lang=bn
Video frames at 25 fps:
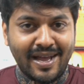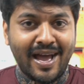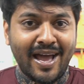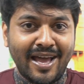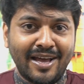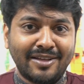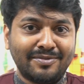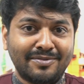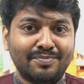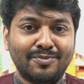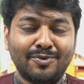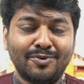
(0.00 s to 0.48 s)

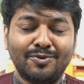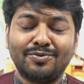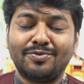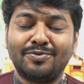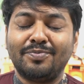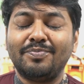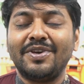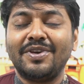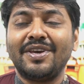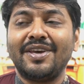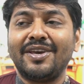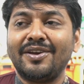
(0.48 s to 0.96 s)
হায়াত মত
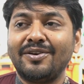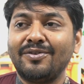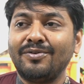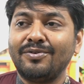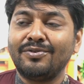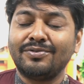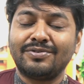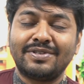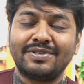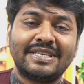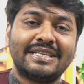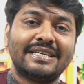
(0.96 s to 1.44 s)
বিয়ে
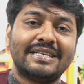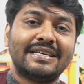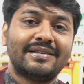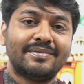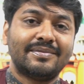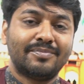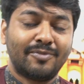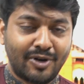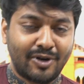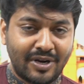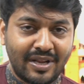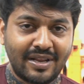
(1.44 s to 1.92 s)
এগুলো হচ্ছে
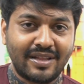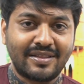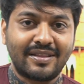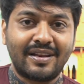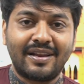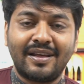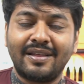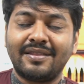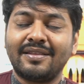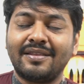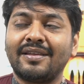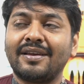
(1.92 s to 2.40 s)
মহান আল্লাহ
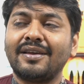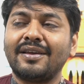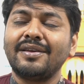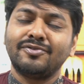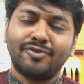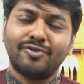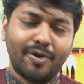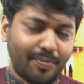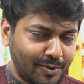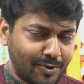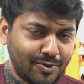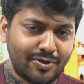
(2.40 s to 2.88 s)
তালার হাতে থাকে
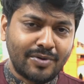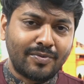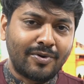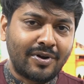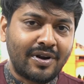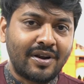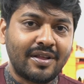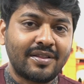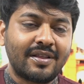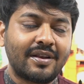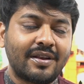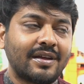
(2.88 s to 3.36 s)
সব কিছু
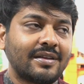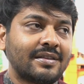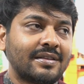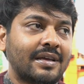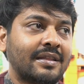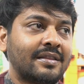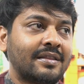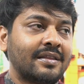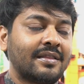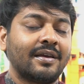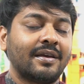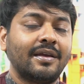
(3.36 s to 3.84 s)
মহান আল্লাহ তালার
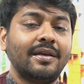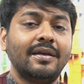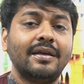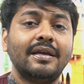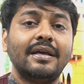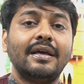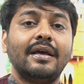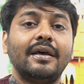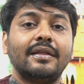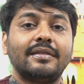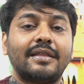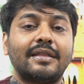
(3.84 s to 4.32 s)
হাতে থাকে
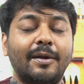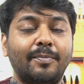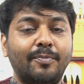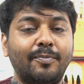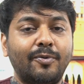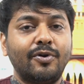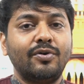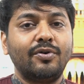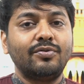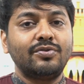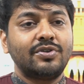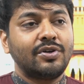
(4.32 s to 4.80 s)

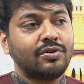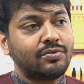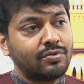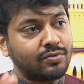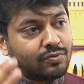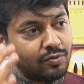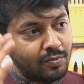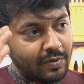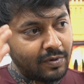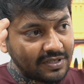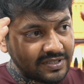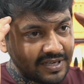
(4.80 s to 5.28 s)
তারপরেও যেহেতু
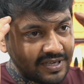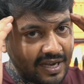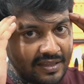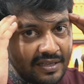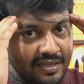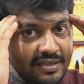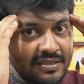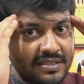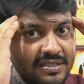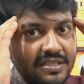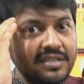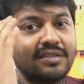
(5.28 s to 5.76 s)
তোমার
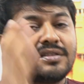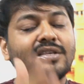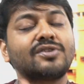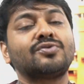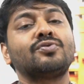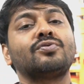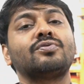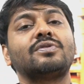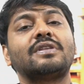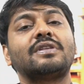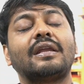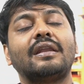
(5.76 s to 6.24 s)
স্বাধীন চিন্তা
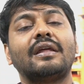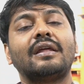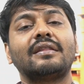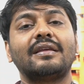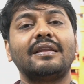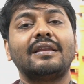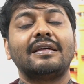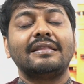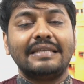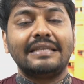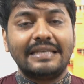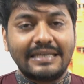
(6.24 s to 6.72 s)
শক্তি আল্লাহ
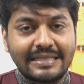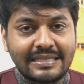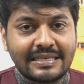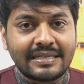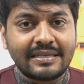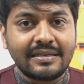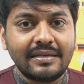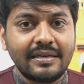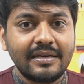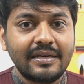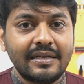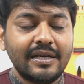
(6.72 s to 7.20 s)
তালা
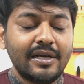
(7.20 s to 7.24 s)
দিয়েছেন